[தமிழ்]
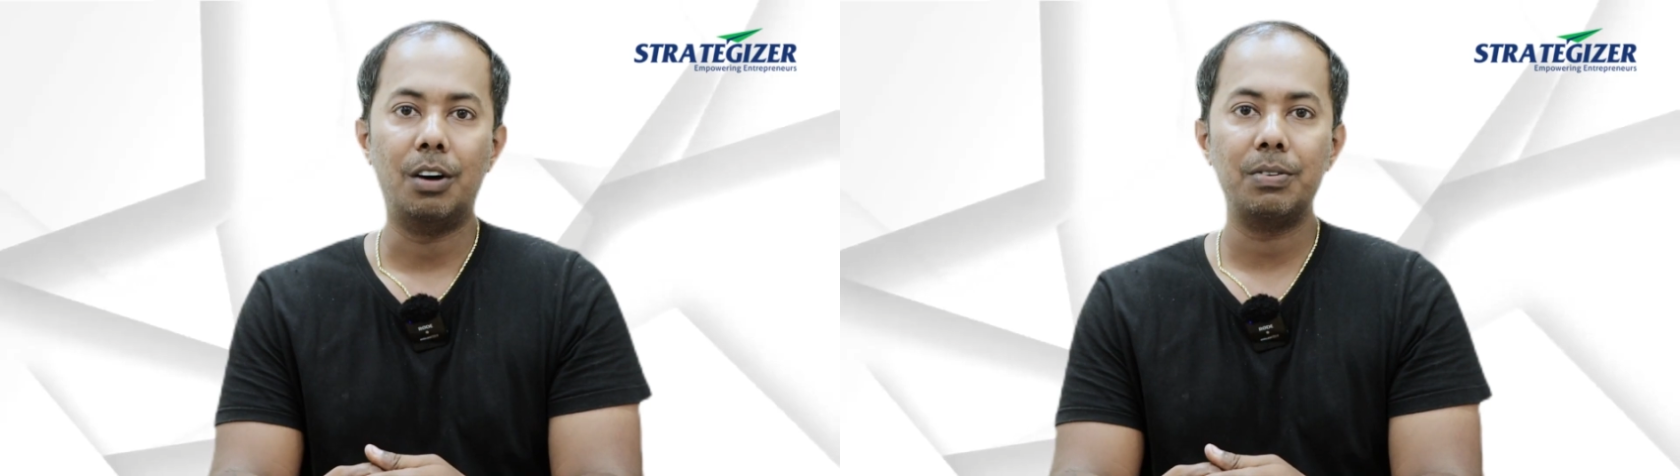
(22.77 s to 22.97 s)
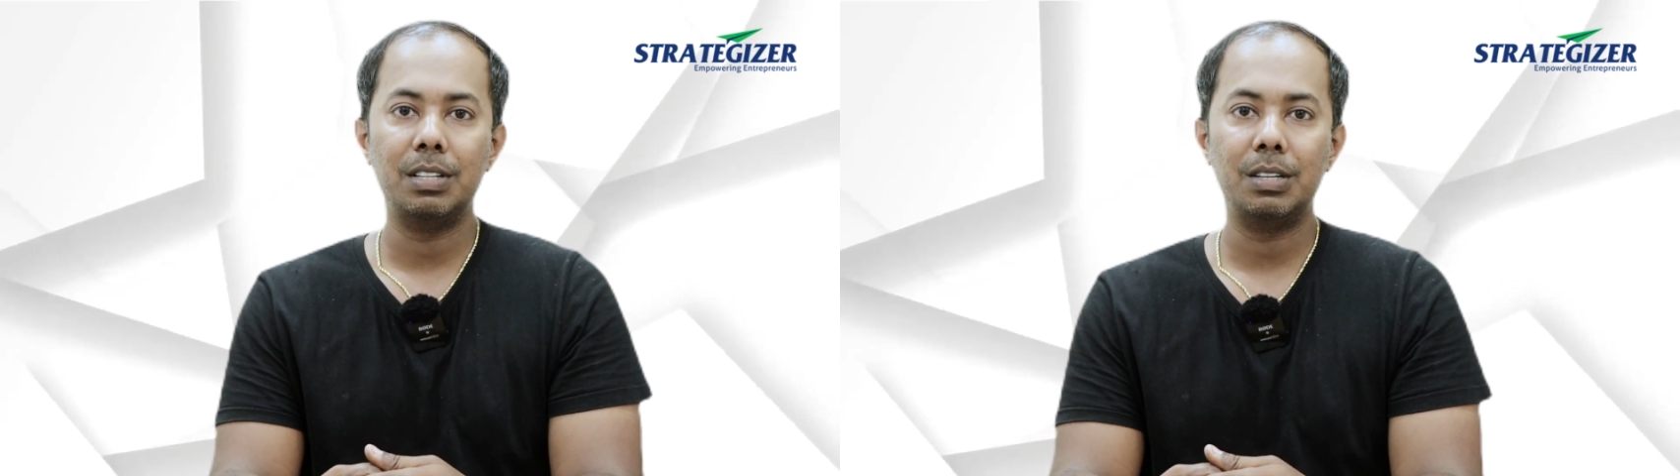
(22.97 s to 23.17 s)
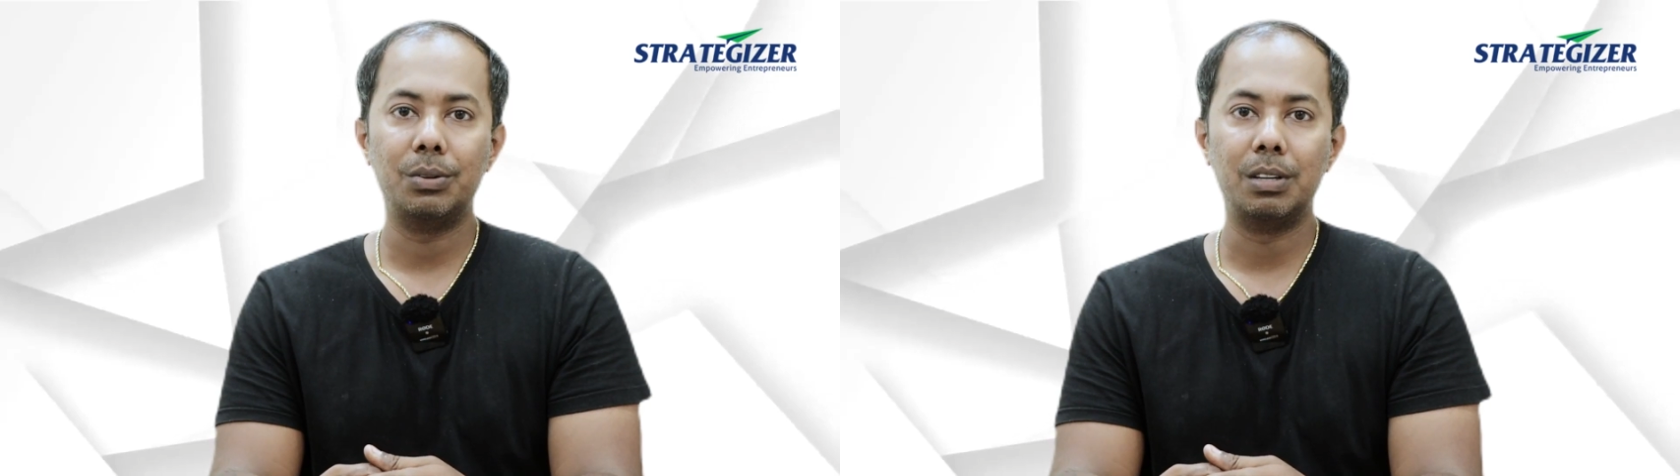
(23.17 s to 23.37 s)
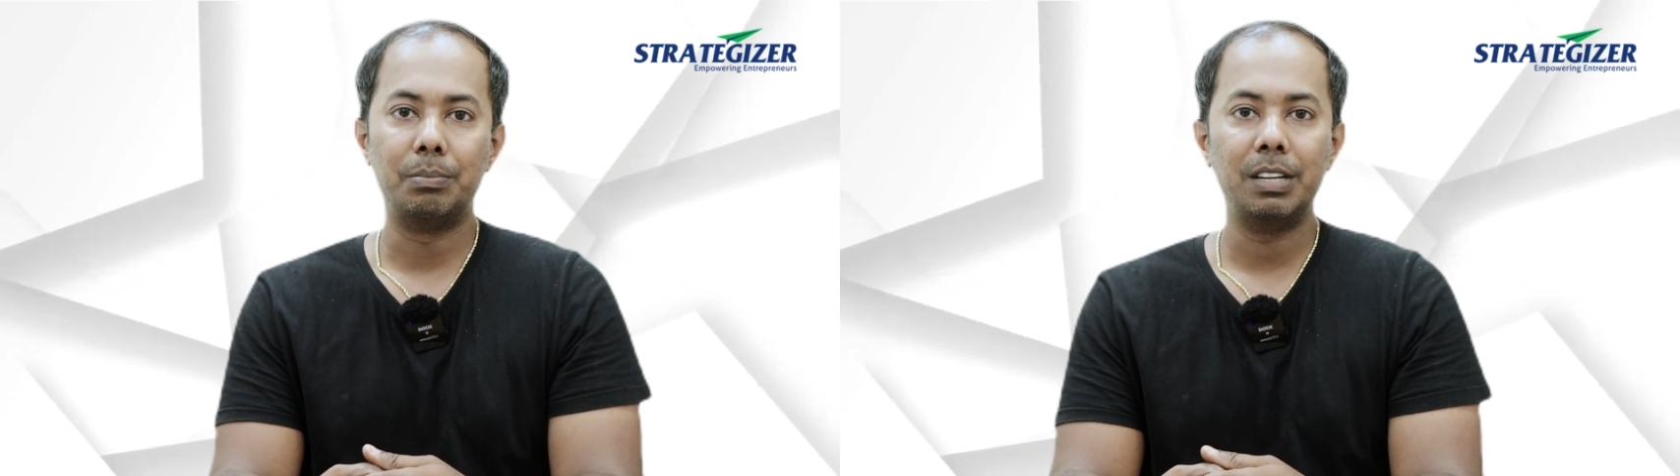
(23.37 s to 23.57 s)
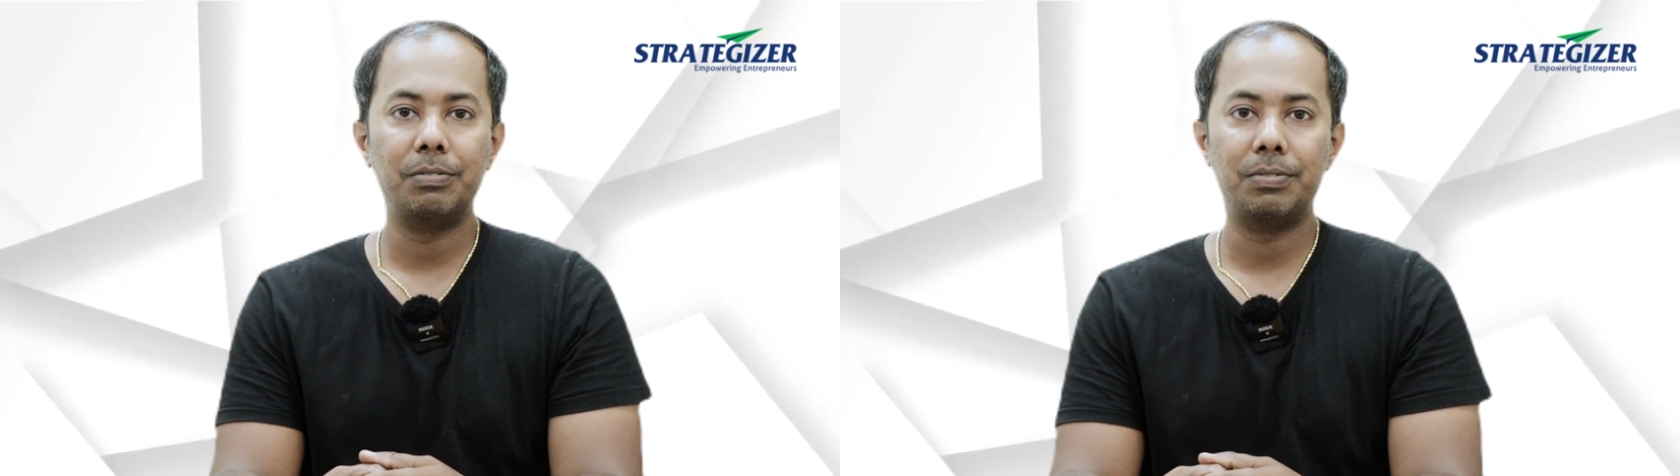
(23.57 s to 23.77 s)
ஆஃப்டர் தட் ஒரு
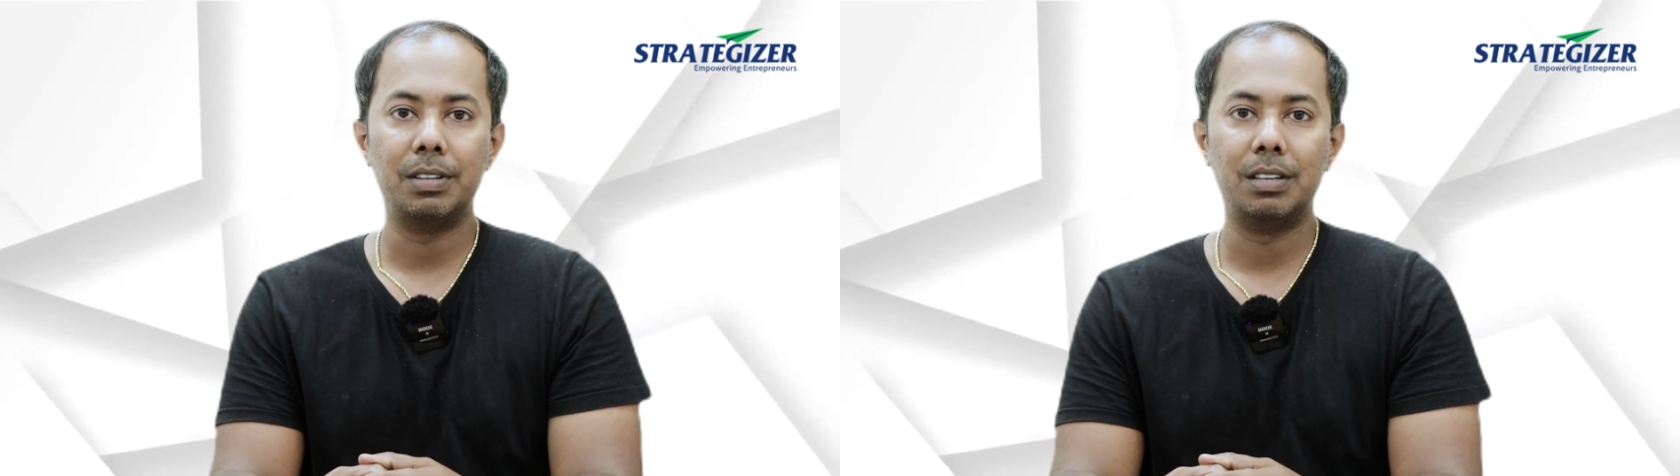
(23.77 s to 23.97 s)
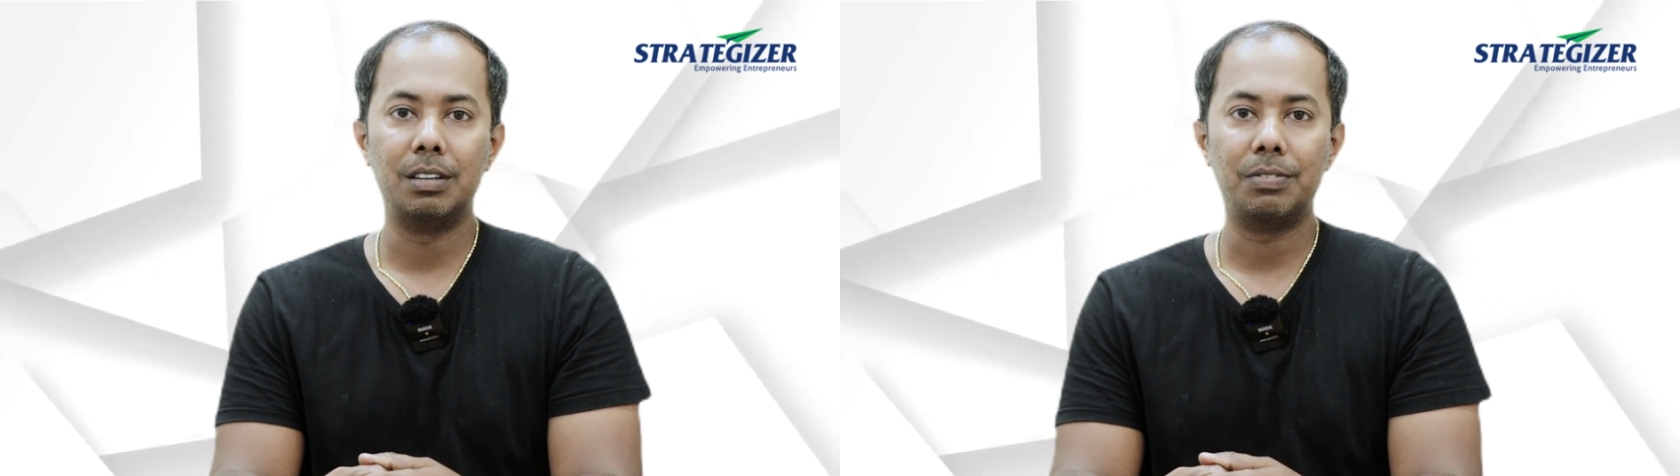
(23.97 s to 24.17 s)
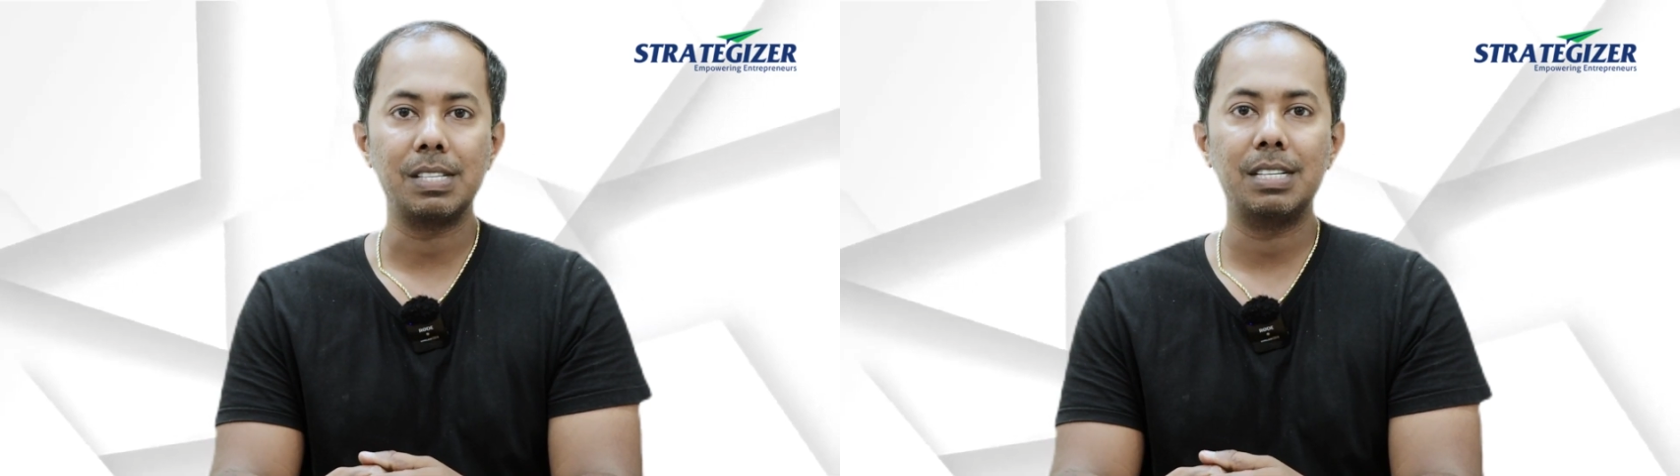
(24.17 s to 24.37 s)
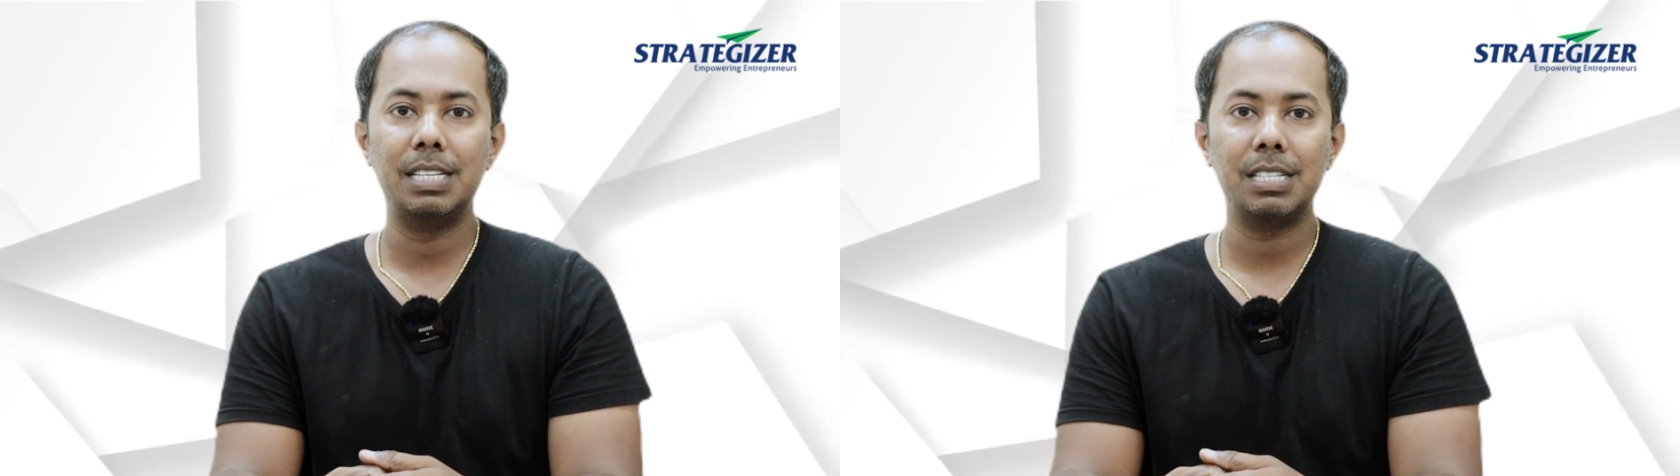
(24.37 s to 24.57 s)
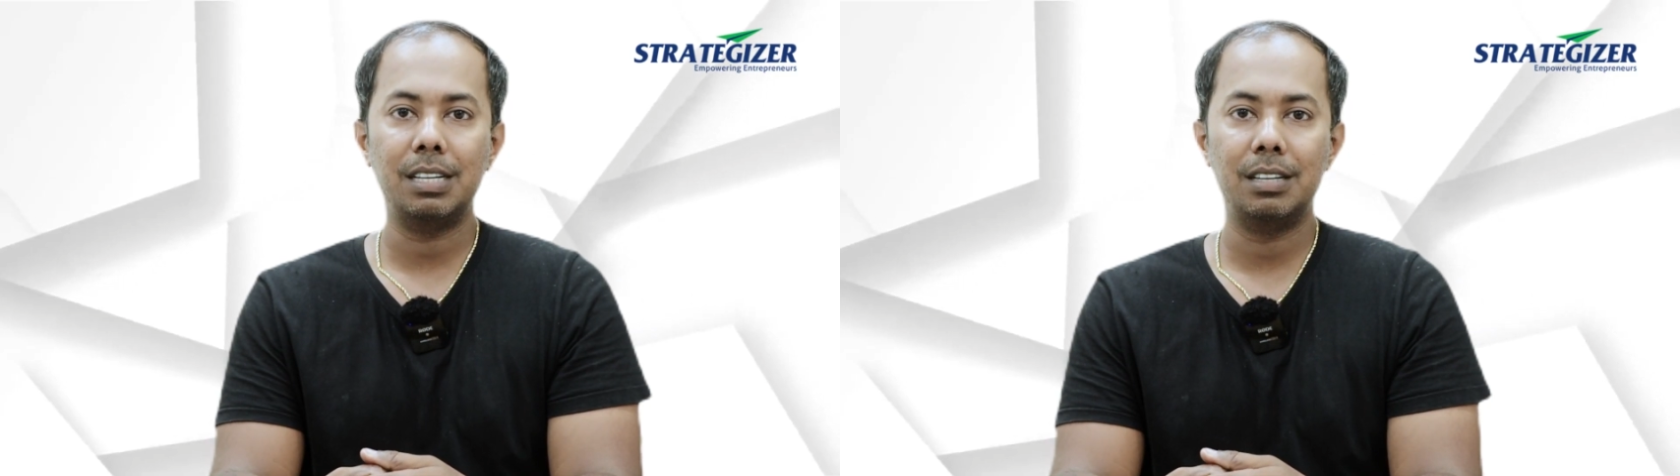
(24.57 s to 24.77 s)
ப்ரீஃப் ஃபஸ்ட்
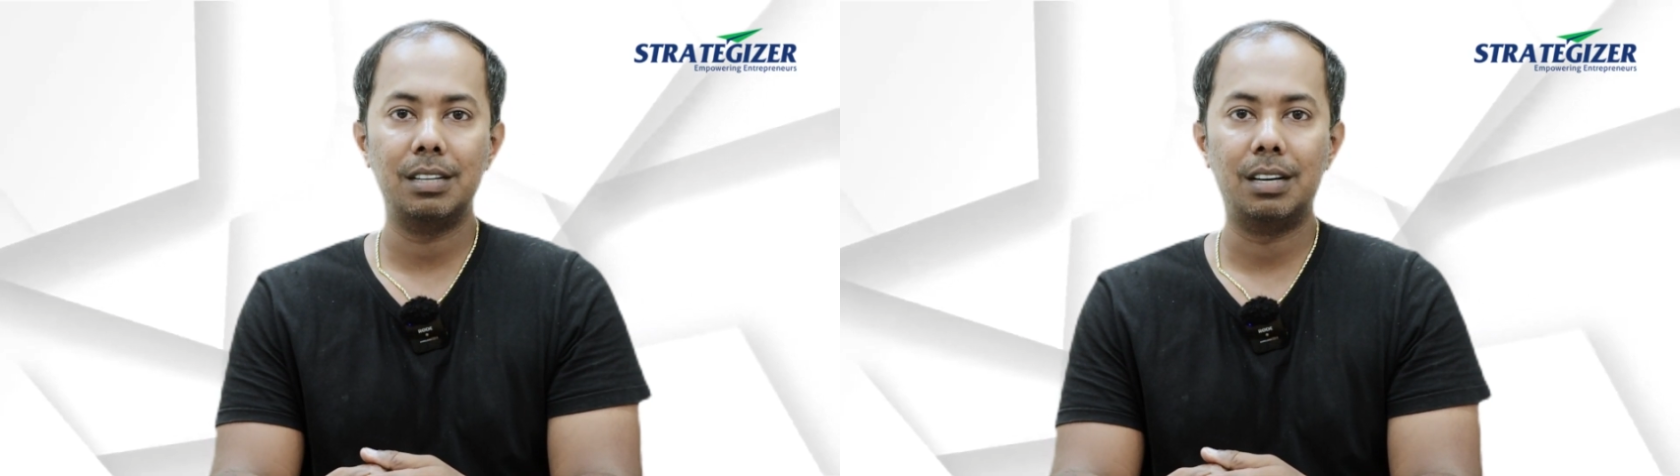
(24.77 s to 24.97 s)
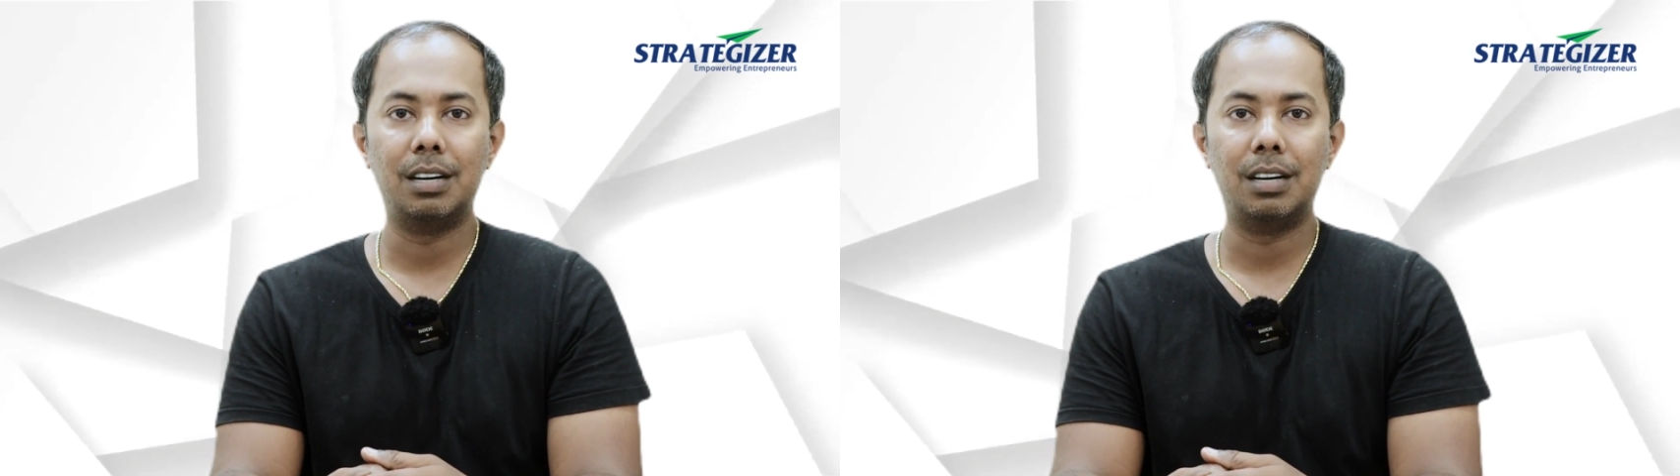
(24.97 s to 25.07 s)
இனிஷியல்